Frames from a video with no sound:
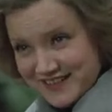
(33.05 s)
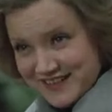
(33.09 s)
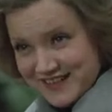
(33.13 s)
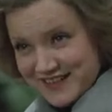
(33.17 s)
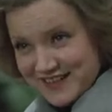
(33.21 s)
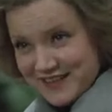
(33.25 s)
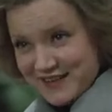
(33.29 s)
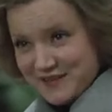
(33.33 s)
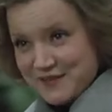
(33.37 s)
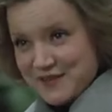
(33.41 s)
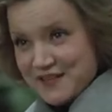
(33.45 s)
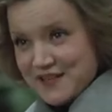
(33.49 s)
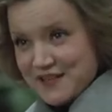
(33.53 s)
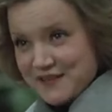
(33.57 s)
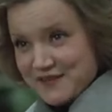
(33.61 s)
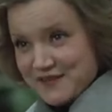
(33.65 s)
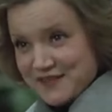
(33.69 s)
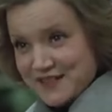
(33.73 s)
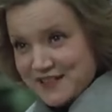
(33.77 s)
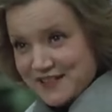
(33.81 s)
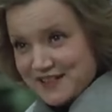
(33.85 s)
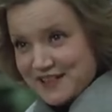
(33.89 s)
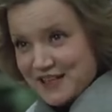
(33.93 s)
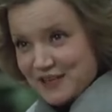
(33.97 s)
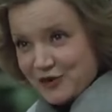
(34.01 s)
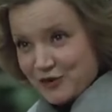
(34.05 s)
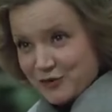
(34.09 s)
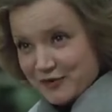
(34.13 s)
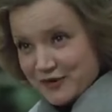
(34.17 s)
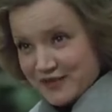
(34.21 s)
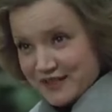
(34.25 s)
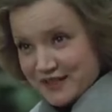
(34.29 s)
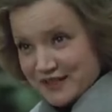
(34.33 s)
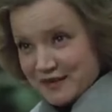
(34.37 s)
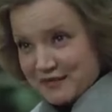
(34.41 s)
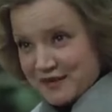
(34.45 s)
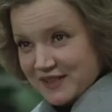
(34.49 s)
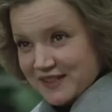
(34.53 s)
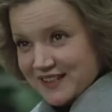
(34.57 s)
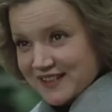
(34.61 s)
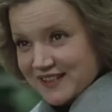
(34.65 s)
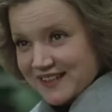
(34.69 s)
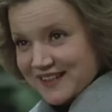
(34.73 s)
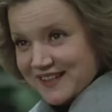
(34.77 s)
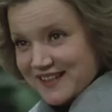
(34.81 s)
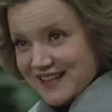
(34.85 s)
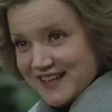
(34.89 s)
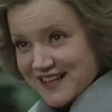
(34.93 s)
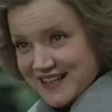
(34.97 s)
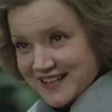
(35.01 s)
демократически
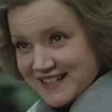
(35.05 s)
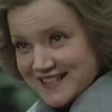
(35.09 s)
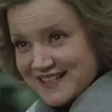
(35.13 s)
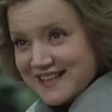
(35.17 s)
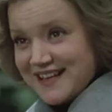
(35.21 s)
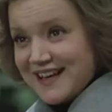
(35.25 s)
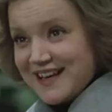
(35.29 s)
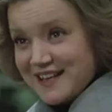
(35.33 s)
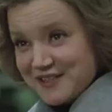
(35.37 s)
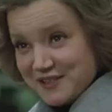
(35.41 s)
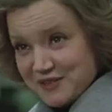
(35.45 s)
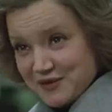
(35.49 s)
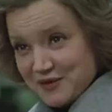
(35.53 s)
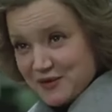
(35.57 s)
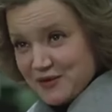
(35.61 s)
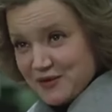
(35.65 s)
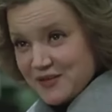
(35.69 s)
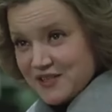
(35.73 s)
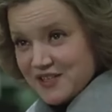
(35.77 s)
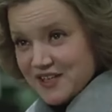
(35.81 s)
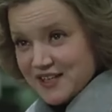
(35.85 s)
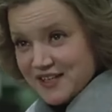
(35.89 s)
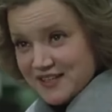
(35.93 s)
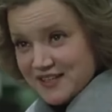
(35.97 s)
избранные этим